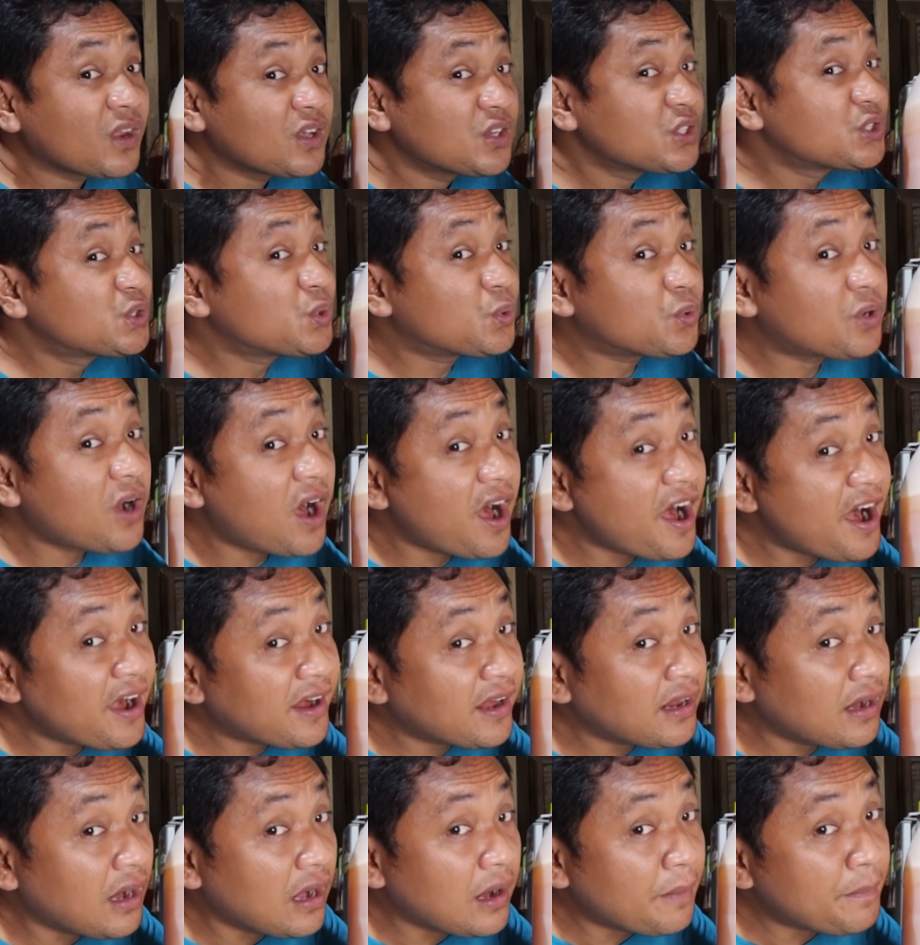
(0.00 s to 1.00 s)
Suka ang
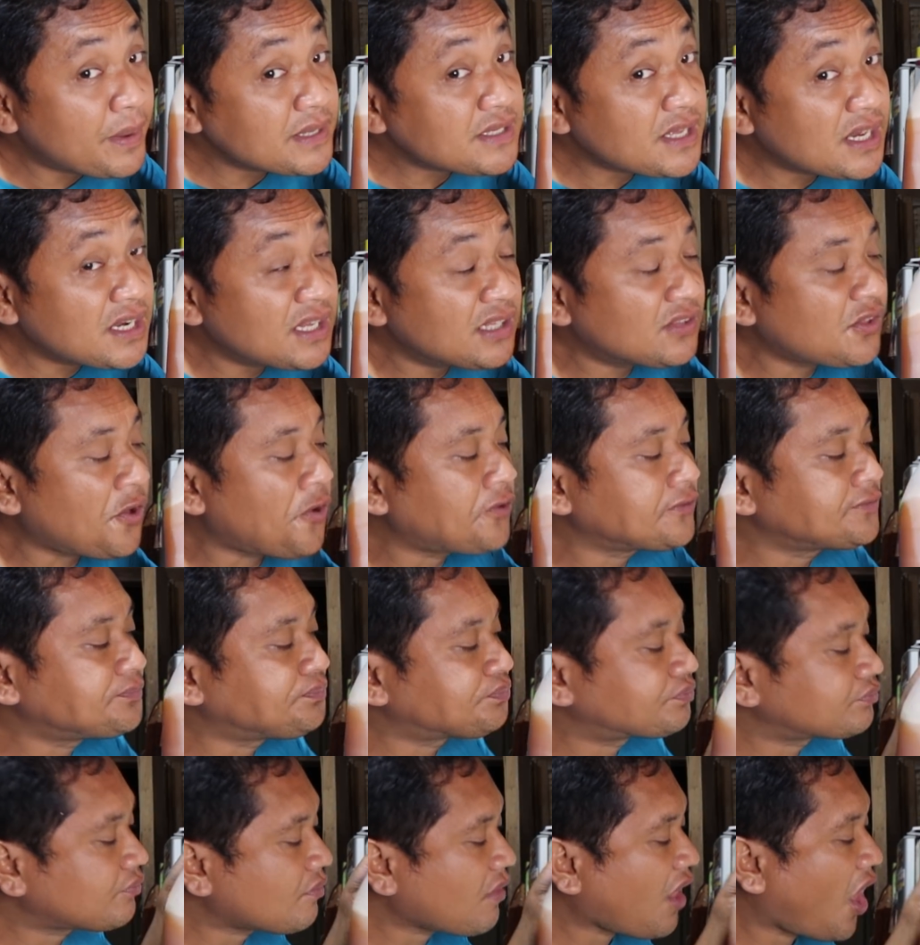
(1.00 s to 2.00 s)
kinalabasan nito.
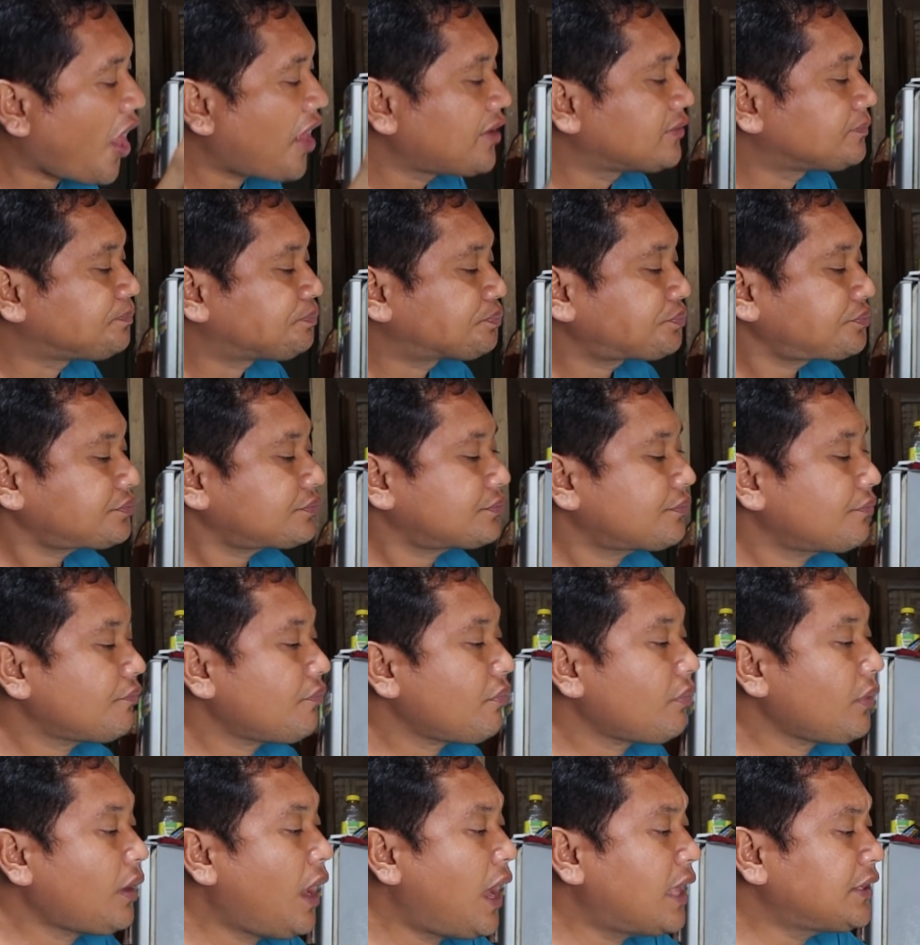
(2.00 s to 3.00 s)

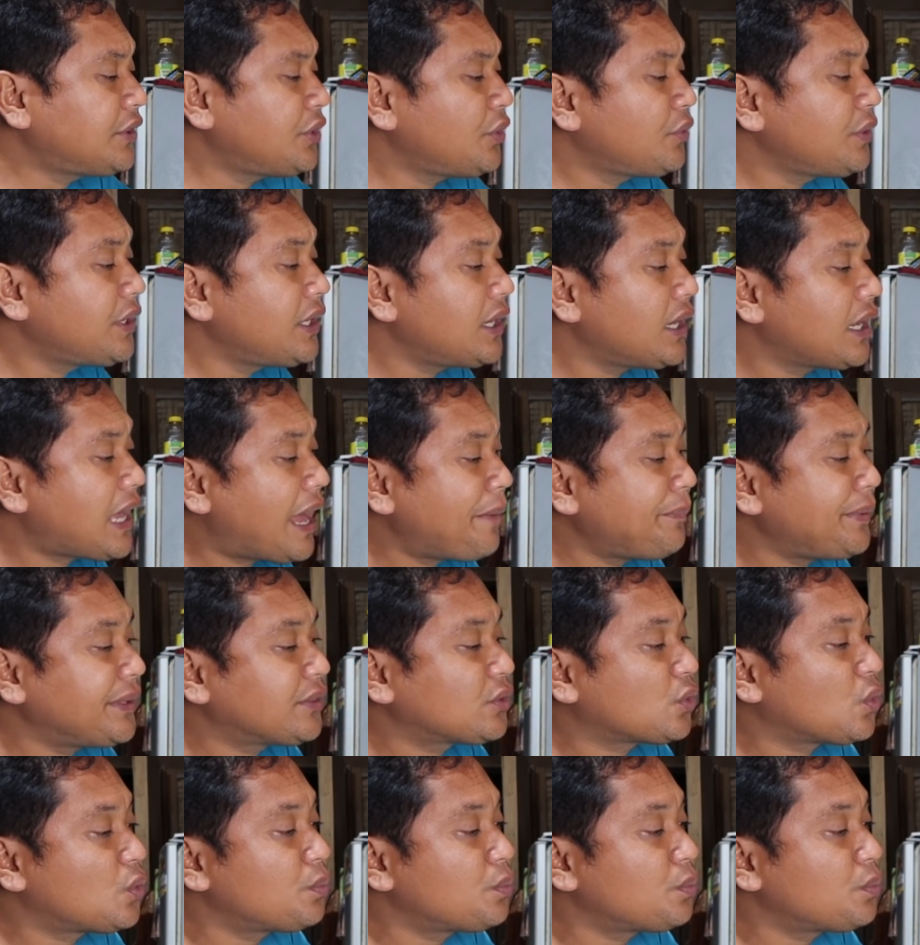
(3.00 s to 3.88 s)
At yung ginagamit